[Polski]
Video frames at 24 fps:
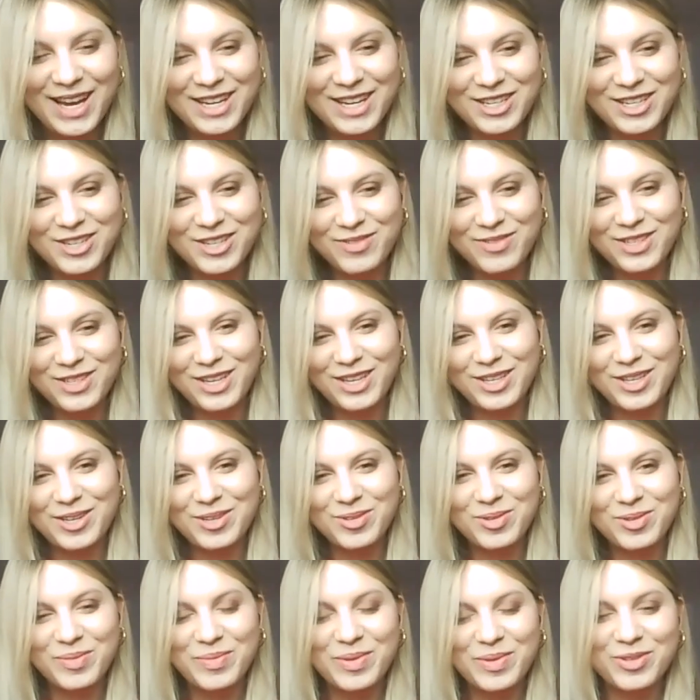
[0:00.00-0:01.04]
rzeczywiście
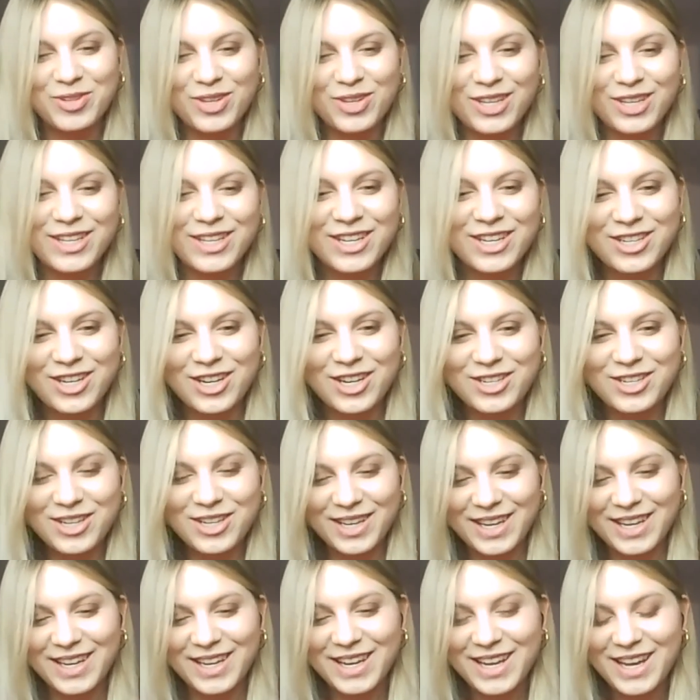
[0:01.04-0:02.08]
interesują mnie już inne rzeczy
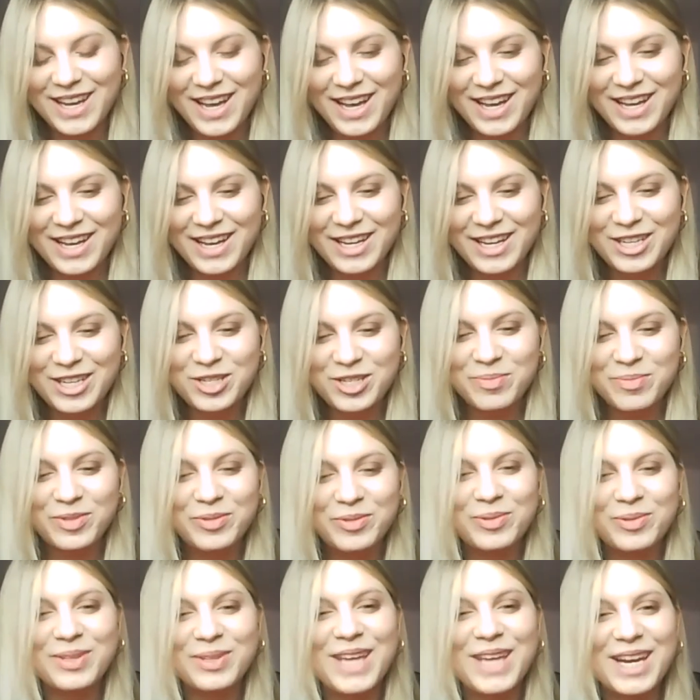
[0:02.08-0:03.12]
i, e, i czym
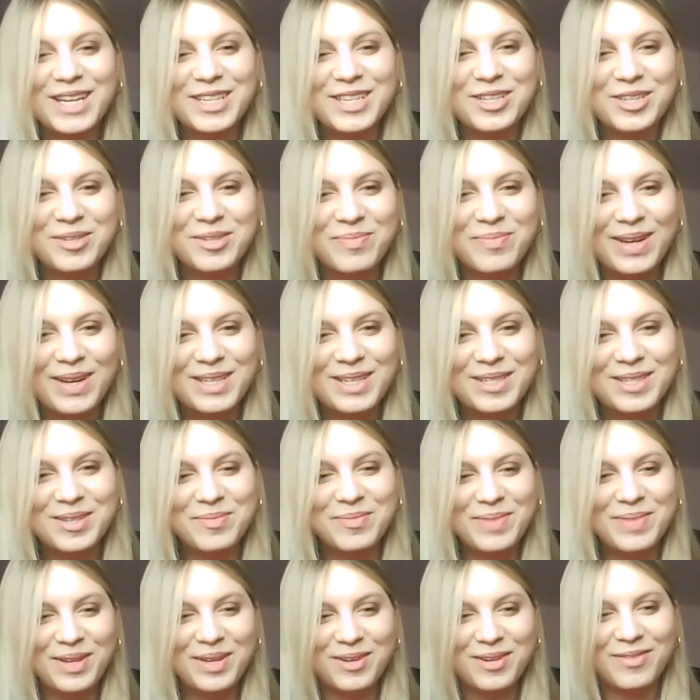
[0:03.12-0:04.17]
trudniejsze, czym bardziej
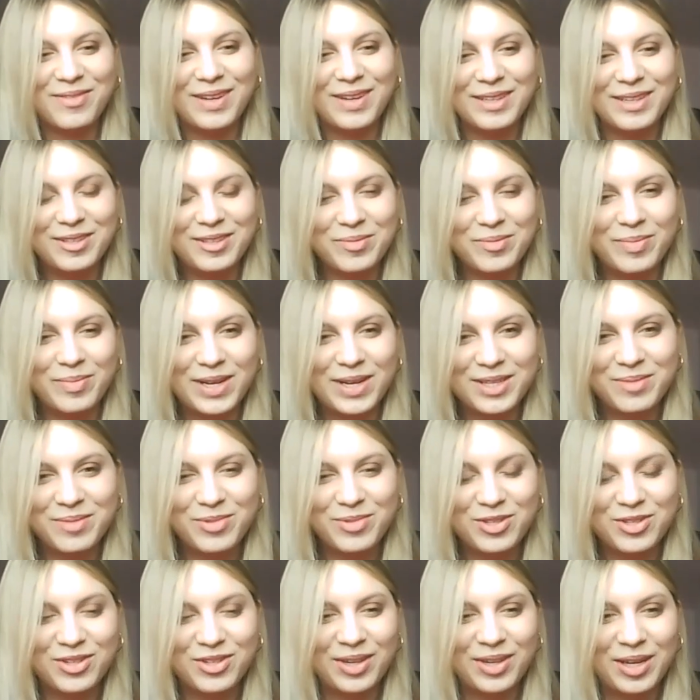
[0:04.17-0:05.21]
skomplikowane, to bardziej
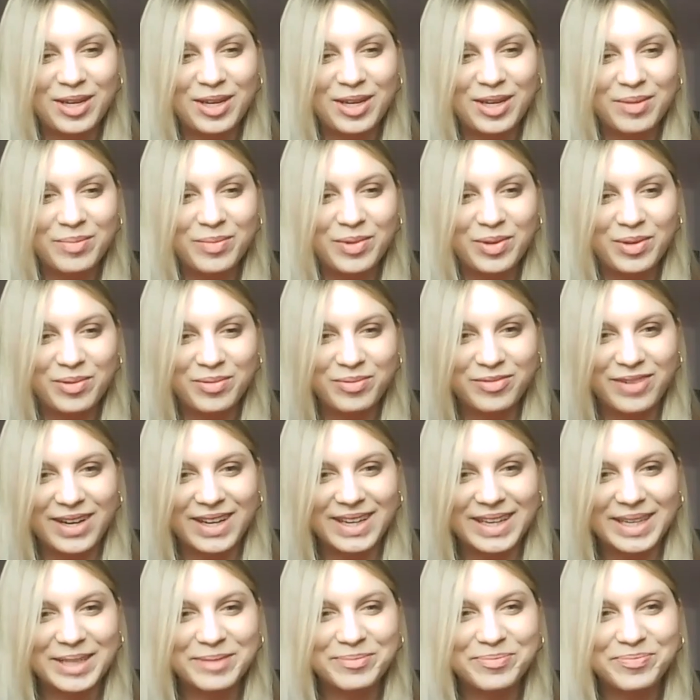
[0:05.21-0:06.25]
przyciągają moją
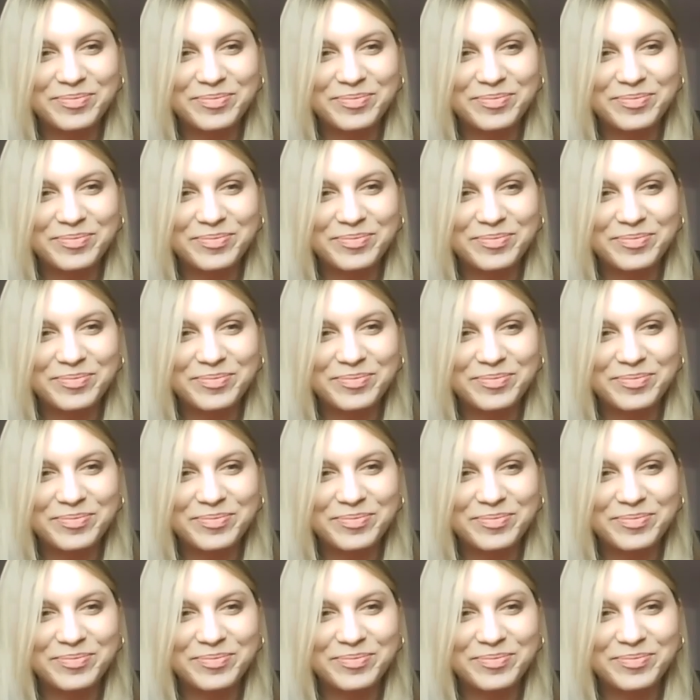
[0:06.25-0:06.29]
uwagę.